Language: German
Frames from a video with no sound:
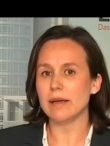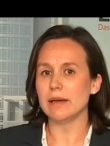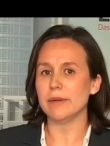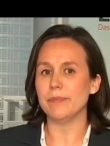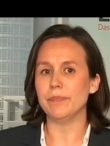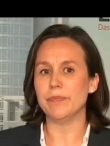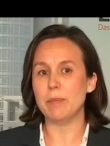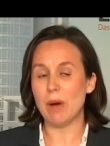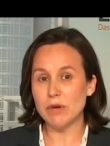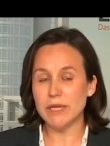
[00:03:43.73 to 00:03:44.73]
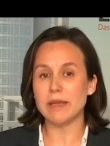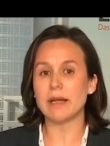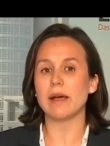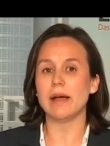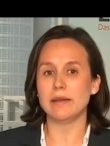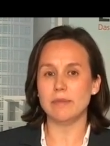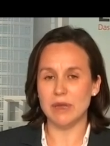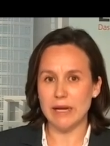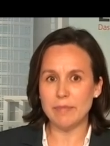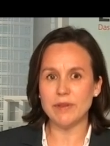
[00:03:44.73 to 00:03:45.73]
Ähm, die Bautätigkeit, die
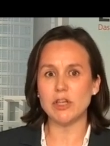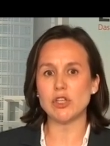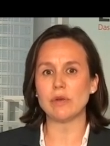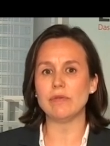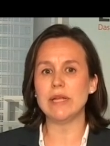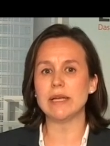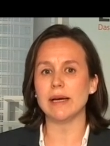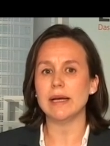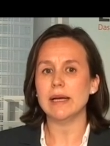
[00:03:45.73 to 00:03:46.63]
belebt sich schon wieder